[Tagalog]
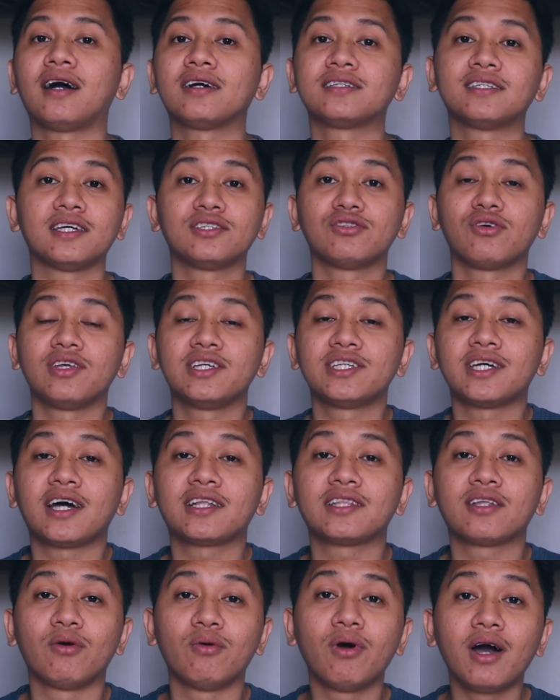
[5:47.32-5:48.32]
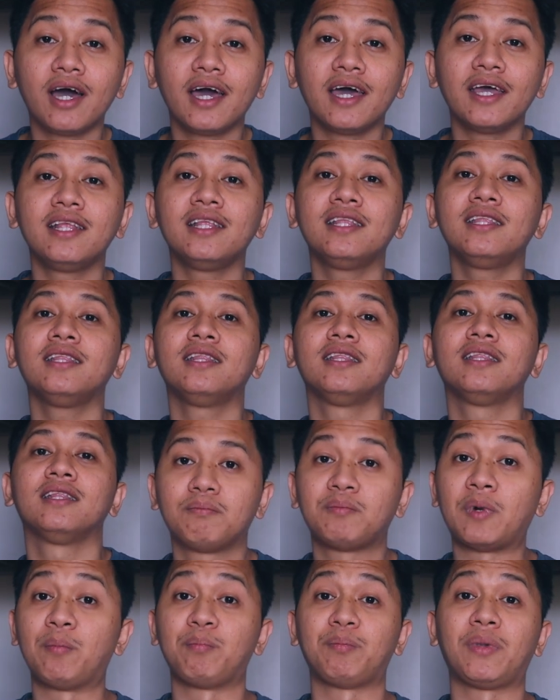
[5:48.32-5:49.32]
accessory sa katawan,
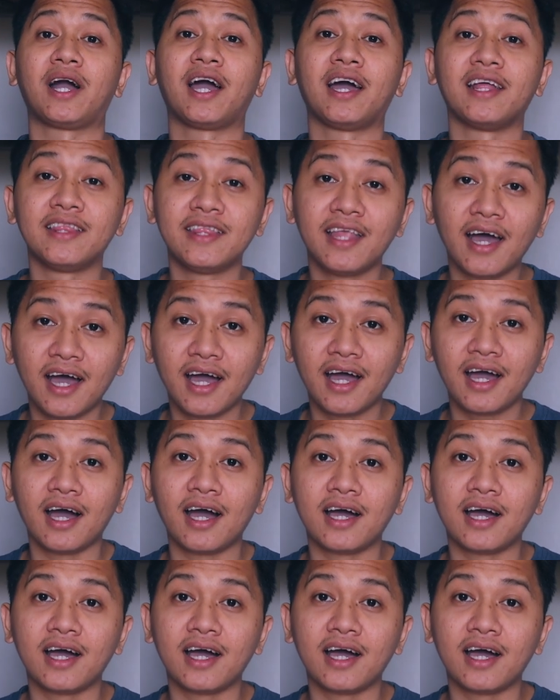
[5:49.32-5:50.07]
pampaganda,